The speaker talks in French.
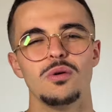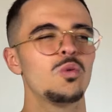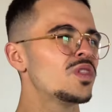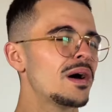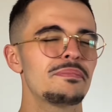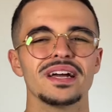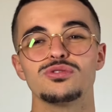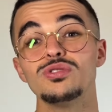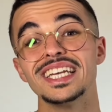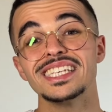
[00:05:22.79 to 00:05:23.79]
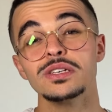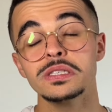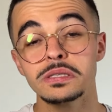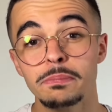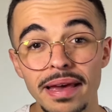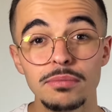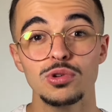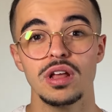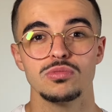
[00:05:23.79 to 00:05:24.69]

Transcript: On a perdu l'essence même de la